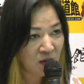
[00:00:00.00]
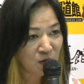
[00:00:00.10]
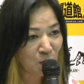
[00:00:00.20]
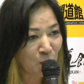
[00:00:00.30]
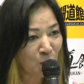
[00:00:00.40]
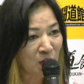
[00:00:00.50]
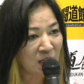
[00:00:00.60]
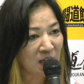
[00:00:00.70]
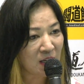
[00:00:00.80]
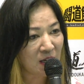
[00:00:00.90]
その時
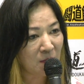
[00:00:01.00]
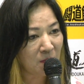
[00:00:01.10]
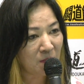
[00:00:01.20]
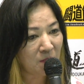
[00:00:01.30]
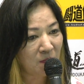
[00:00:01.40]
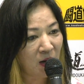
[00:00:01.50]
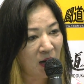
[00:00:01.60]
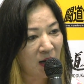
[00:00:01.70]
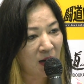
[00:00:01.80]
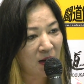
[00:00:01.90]
に
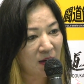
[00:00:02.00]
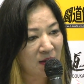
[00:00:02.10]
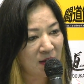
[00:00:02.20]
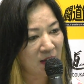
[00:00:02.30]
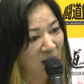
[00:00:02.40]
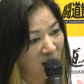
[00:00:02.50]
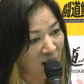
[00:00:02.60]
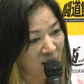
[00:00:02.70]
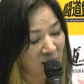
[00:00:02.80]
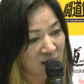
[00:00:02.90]
まあいや
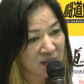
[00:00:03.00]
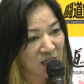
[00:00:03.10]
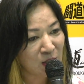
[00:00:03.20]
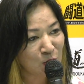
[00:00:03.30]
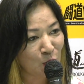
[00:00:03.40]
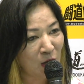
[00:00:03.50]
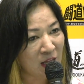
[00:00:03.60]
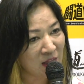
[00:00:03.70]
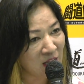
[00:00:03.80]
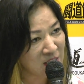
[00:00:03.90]
全然
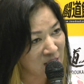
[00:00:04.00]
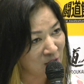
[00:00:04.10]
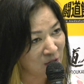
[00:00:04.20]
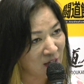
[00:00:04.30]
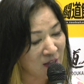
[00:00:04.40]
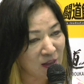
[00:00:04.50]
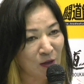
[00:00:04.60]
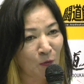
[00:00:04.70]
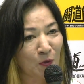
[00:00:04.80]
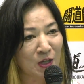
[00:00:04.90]
減ってっちゃうなっ
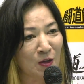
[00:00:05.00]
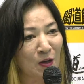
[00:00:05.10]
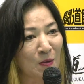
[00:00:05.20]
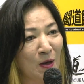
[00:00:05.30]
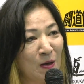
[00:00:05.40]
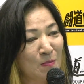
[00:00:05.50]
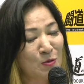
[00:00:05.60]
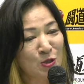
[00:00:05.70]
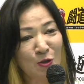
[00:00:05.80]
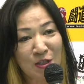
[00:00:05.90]
て思った時に
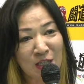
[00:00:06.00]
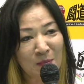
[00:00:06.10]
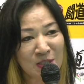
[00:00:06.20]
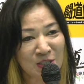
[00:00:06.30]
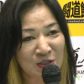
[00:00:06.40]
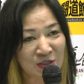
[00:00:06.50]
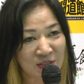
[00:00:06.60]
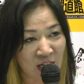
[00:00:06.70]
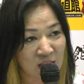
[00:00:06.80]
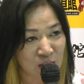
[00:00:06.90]
無性に寂しく
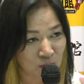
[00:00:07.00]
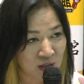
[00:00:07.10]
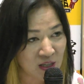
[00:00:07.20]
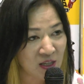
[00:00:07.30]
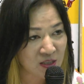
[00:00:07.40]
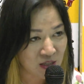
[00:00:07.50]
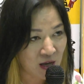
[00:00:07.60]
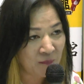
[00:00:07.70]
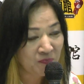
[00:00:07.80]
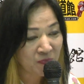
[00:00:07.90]
なってしまってです
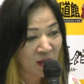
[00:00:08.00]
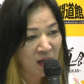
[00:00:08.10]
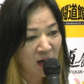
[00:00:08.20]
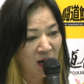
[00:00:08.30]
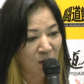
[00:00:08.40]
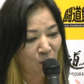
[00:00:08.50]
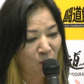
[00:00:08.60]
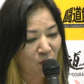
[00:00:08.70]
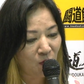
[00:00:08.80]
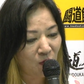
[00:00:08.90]
ね、
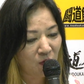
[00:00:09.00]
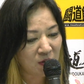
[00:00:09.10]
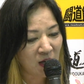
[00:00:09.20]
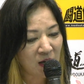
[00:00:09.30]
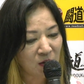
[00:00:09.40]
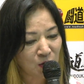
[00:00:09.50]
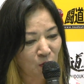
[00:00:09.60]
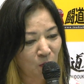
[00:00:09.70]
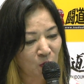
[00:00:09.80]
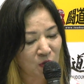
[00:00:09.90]
なんかそ
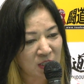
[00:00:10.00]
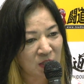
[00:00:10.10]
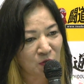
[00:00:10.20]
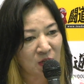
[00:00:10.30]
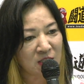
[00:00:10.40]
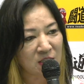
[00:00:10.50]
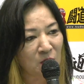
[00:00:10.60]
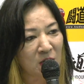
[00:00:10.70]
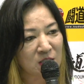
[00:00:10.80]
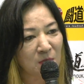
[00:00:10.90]
の元全女たち
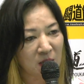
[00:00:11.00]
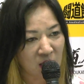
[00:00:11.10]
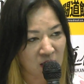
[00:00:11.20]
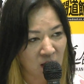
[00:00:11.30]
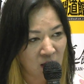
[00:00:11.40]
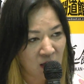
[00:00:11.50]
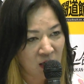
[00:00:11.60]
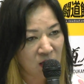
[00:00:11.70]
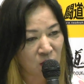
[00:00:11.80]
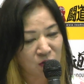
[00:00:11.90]
を集めて
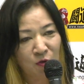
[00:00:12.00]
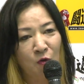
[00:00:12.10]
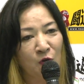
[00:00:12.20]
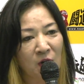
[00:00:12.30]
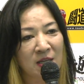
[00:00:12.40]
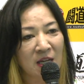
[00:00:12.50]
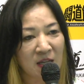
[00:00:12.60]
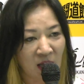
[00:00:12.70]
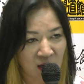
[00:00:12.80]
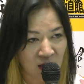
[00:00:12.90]
一つの興行がで
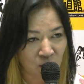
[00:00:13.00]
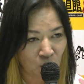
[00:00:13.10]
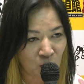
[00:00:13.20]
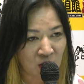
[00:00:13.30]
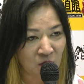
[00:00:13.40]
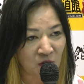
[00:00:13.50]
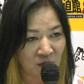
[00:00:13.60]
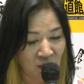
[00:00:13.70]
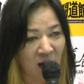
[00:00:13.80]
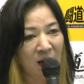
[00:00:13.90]
きないかと思った時
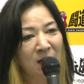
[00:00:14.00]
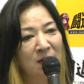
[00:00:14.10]
には